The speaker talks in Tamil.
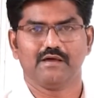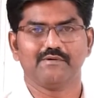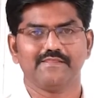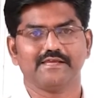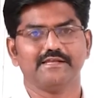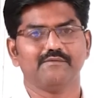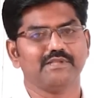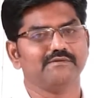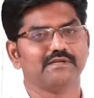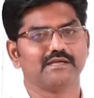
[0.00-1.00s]
அப்போ அதுக்கு என்ன
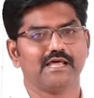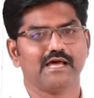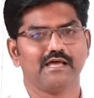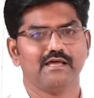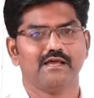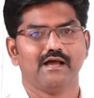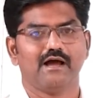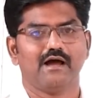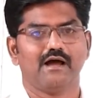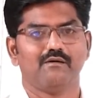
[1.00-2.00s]
பதிவு இருக்கலாம்
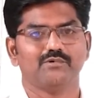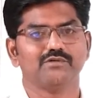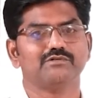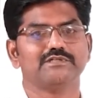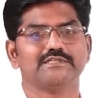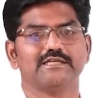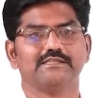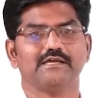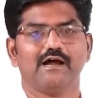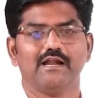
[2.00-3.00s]
முன்கூட்டி
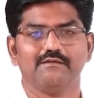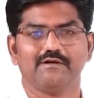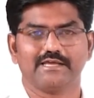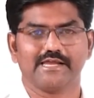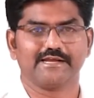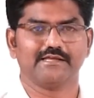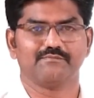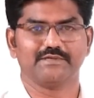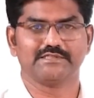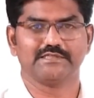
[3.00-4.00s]
செலுத்திய ஆலை வாடகை
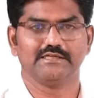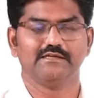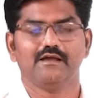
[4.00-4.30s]
கணக்கு பற்று